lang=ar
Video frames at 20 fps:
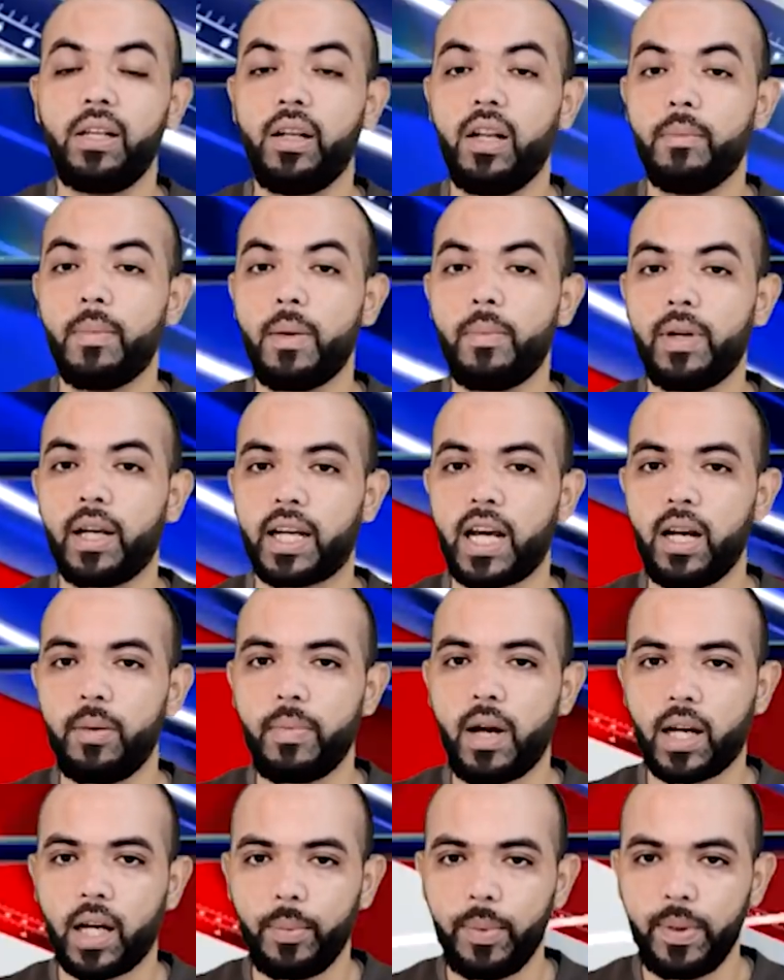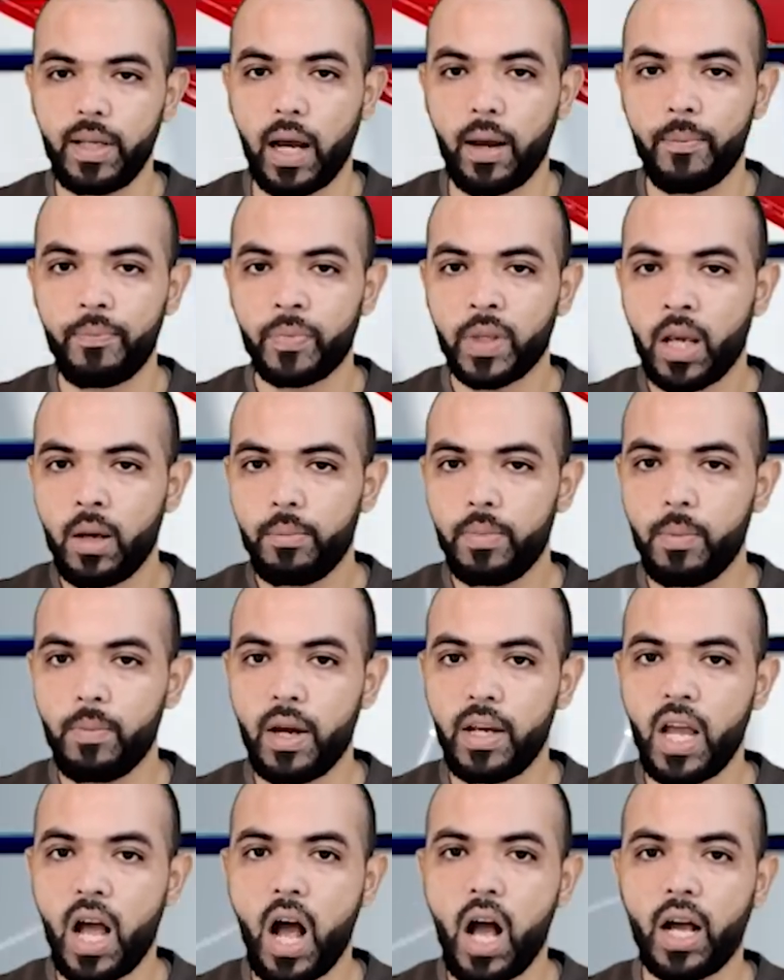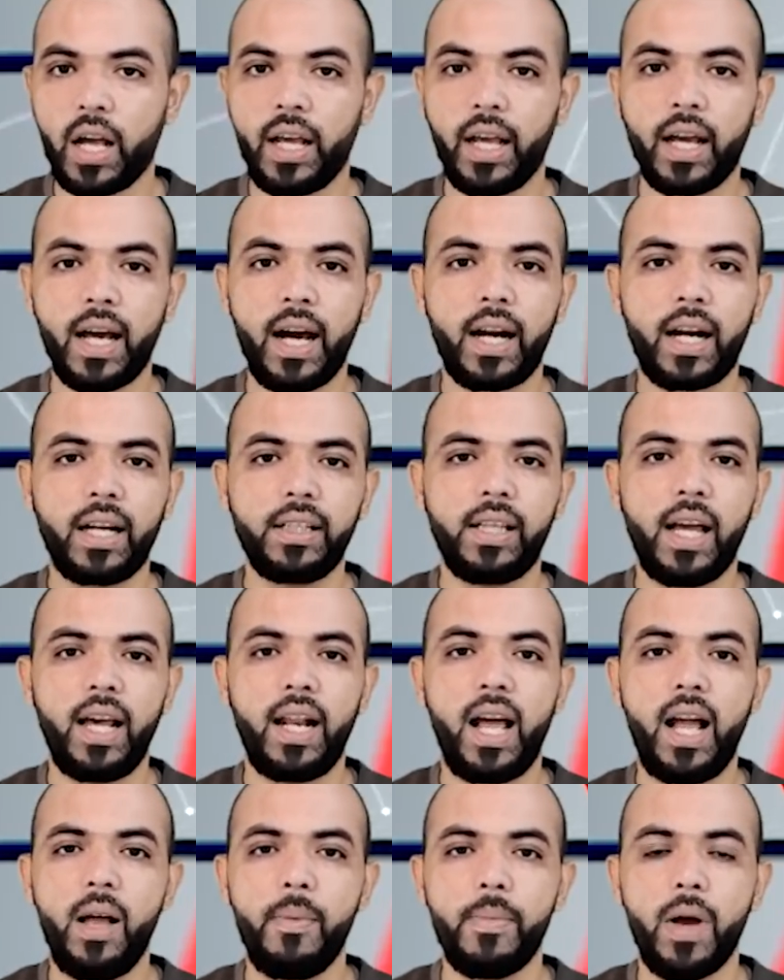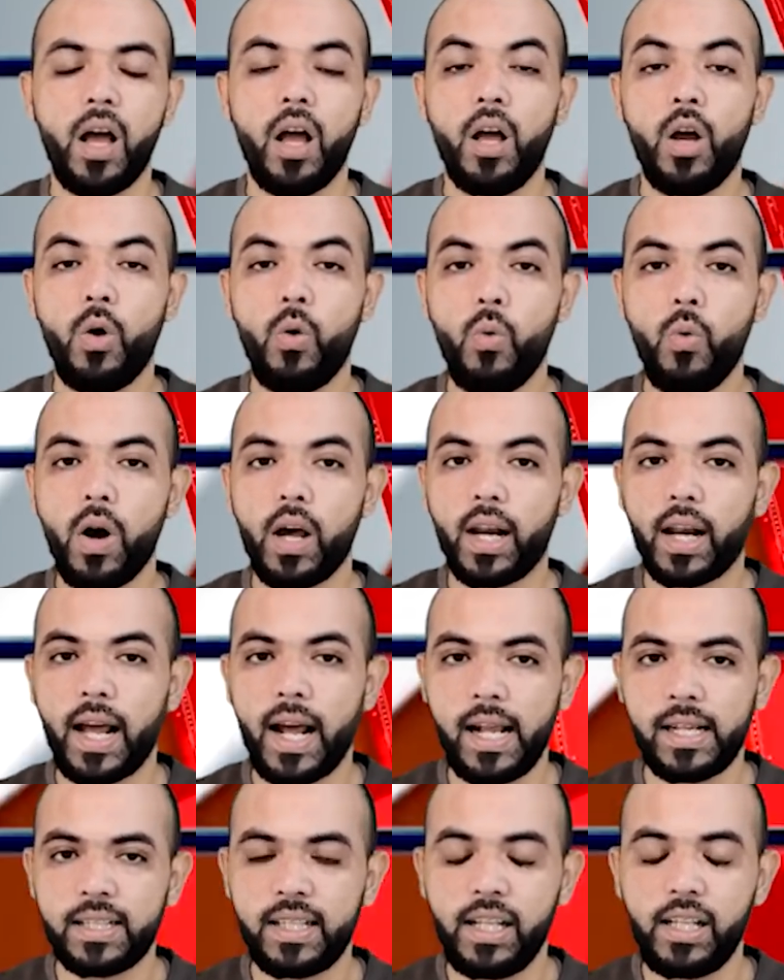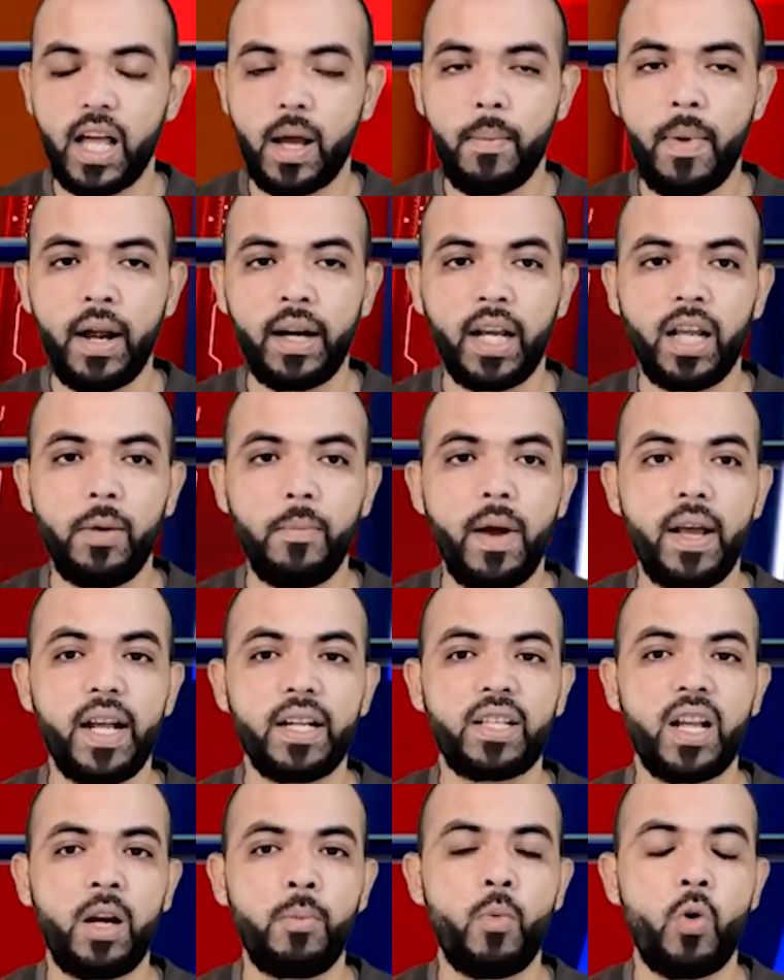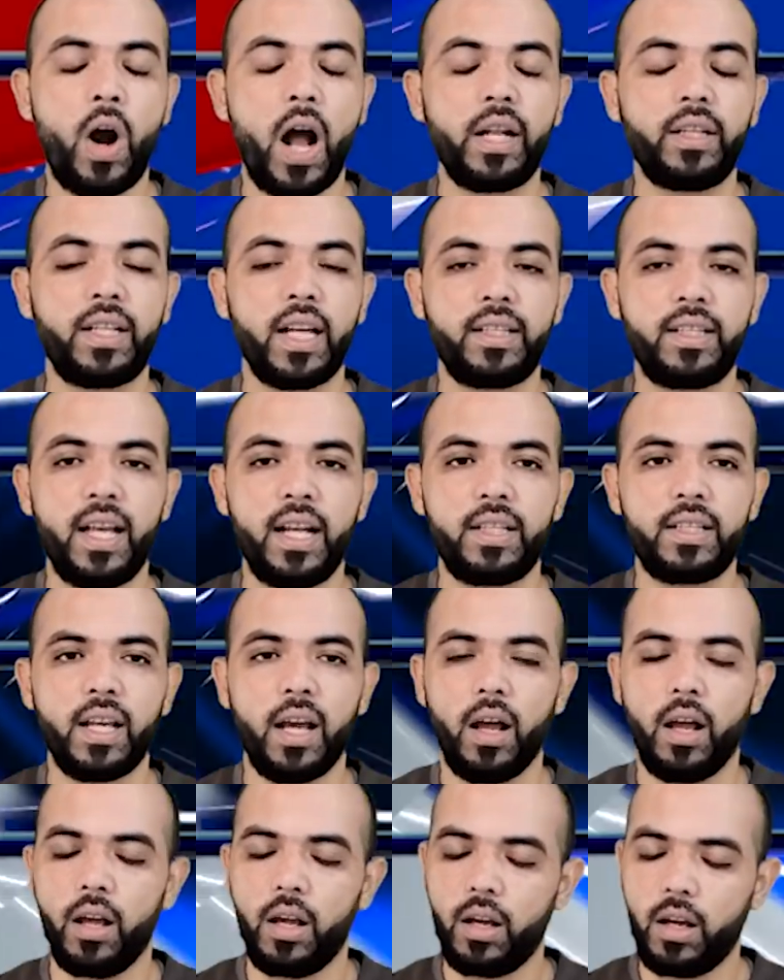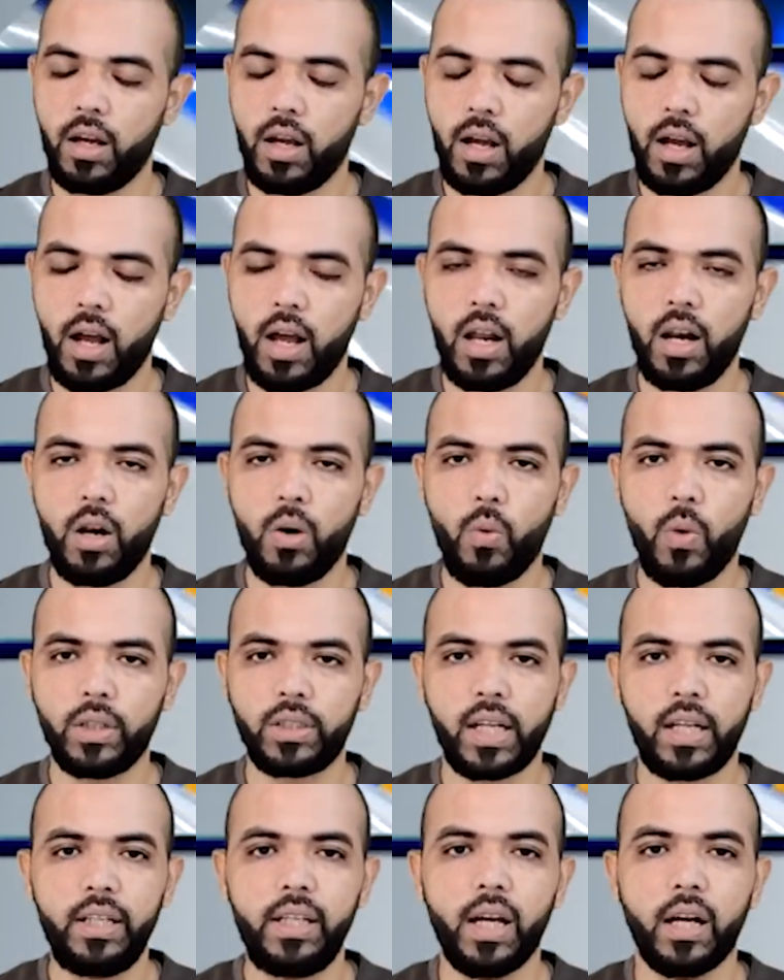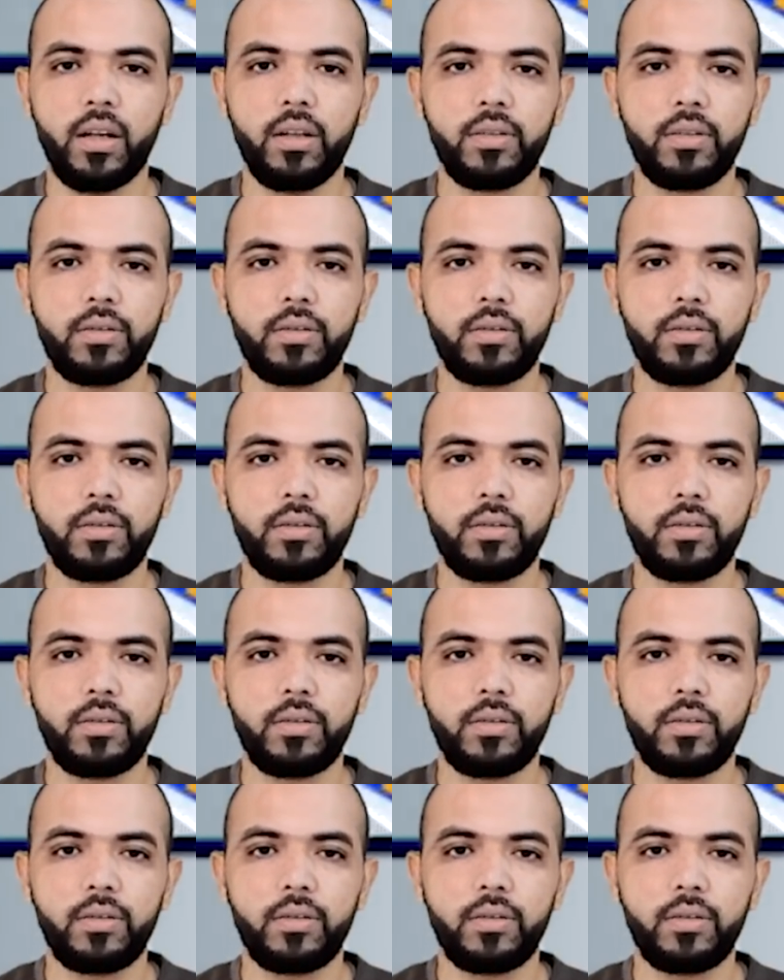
للمملكة المغربية بما يحقق الردع العام والخاص لضمان حماية المقدسات الوطنية